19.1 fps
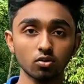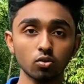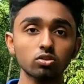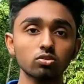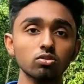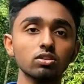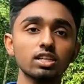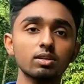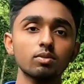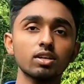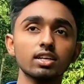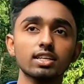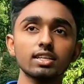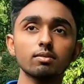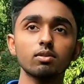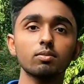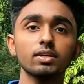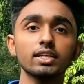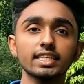নতুন নিয়মে
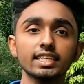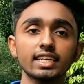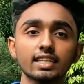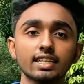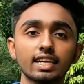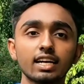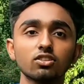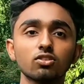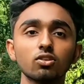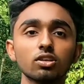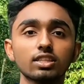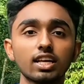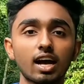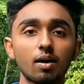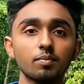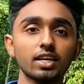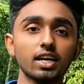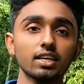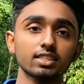কীভাবে টিকিট কাটতে হয় তা
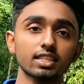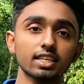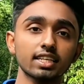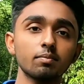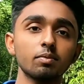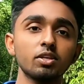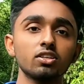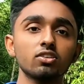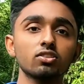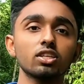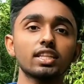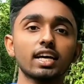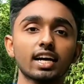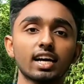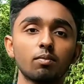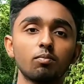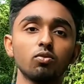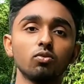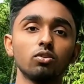আমি আজকের এই ভিডিওতে
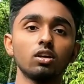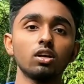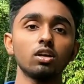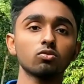দেখাবো